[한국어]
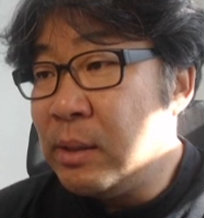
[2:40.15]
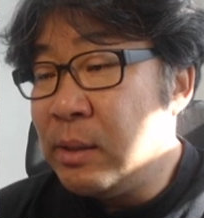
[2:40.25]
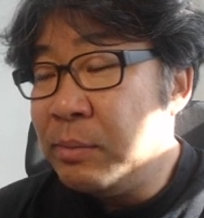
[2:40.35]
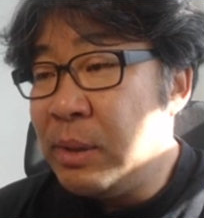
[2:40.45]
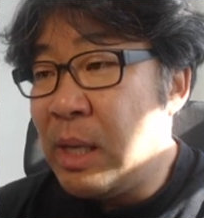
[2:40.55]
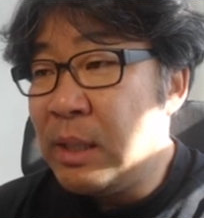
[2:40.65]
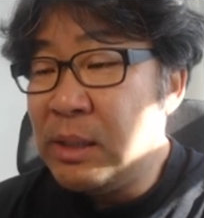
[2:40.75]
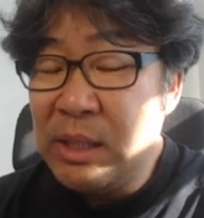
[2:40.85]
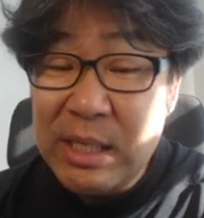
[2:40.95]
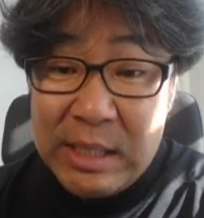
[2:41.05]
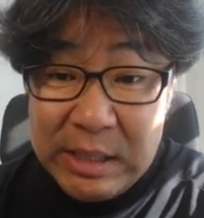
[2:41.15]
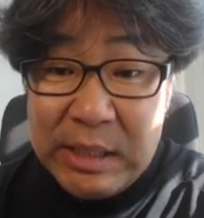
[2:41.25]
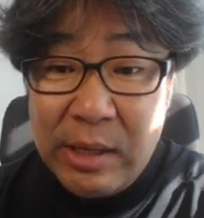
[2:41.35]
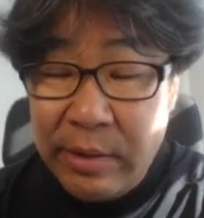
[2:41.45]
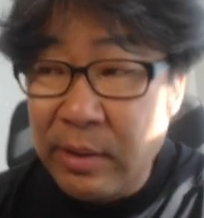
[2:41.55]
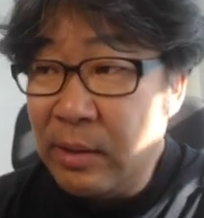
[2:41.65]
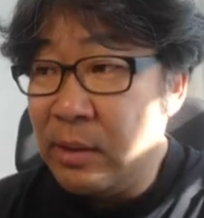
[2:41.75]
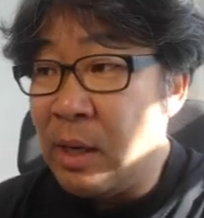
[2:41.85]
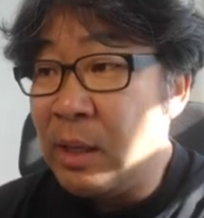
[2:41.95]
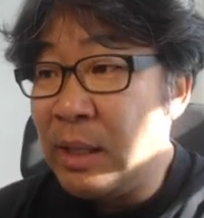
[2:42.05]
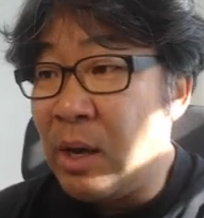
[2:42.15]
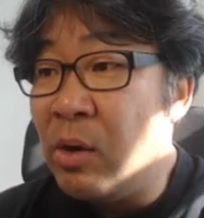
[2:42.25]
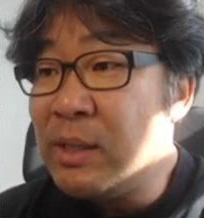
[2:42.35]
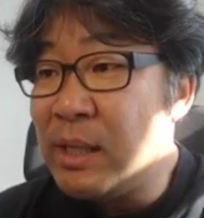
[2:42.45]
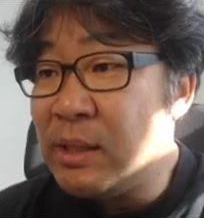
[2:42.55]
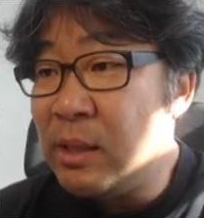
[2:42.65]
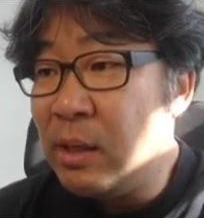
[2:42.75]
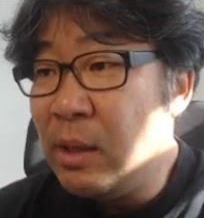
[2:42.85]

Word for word: 밑에 층이 있어요. 그 경사지죠.